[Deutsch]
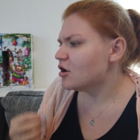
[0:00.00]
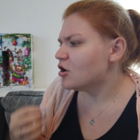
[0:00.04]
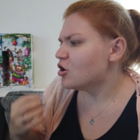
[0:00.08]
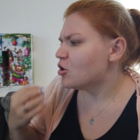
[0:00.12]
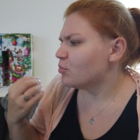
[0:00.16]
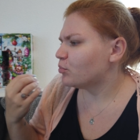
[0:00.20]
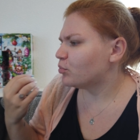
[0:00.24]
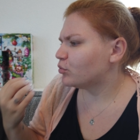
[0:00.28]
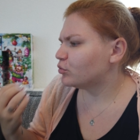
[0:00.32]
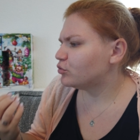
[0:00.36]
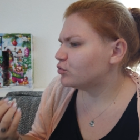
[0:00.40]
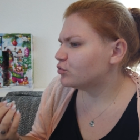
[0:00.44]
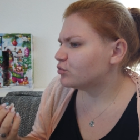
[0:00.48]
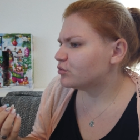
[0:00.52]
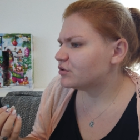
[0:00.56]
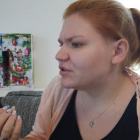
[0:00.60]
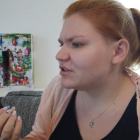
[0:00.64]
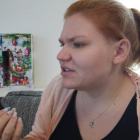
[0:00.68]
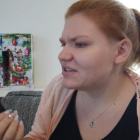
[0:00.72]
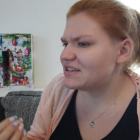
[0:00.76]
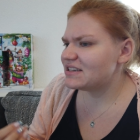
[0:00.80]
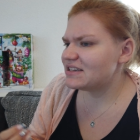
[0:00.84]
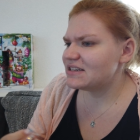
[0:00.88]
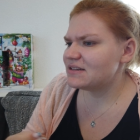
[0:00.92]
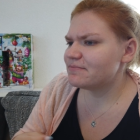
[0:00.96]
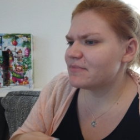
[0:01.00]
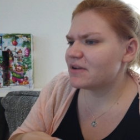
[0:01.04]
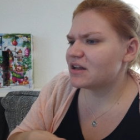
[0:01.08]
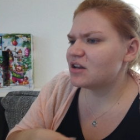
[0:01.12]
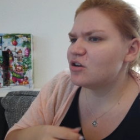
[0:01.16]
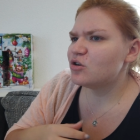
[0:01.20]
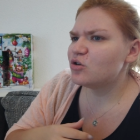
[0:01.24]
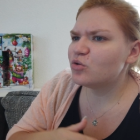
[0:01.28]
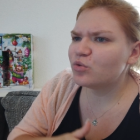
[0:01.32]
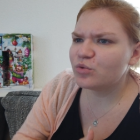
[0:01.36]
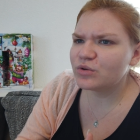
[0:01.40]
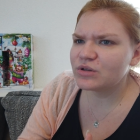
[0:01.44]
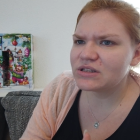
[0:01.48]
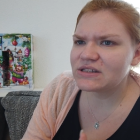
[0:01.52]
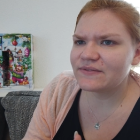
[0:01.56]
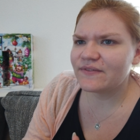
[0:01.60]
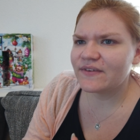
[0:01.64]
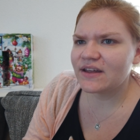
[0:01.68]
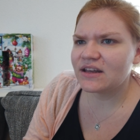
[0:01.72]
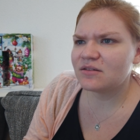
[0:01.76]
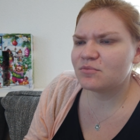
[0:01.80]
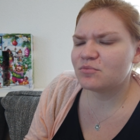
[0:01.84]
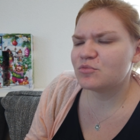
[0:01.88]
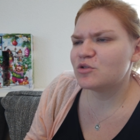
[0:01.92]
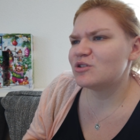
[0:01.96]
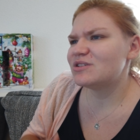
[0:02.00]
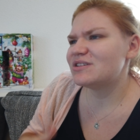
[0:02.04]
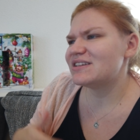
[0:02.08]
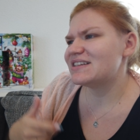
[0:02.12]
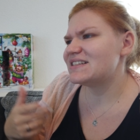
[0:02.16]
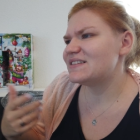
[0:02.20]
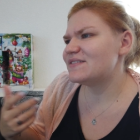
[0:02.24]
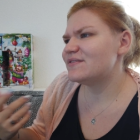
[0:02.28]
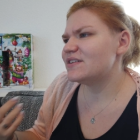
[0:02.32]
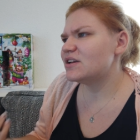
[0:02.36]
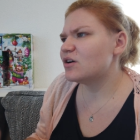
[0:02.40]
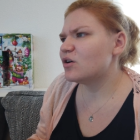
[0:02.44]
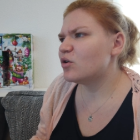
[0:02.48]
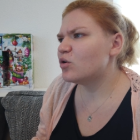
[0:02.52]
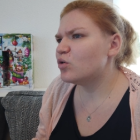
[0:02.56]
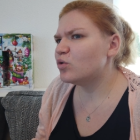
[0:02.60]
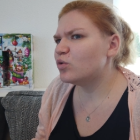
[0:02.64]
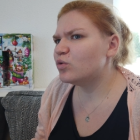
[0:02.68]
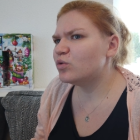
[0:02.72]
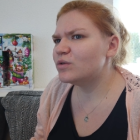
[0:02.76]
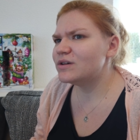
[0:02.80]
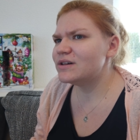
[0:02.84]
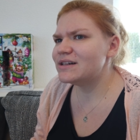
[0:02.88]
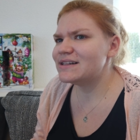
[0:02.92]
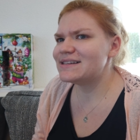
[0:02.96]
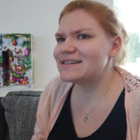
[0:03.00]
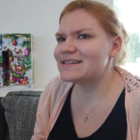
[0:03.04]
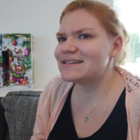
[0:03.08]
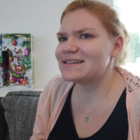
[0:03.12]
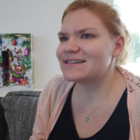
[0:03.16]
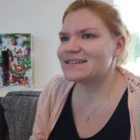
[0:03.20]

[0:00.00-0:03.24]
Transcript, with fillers: Produkte, die man loswerden möchte. Es wiederholt sich.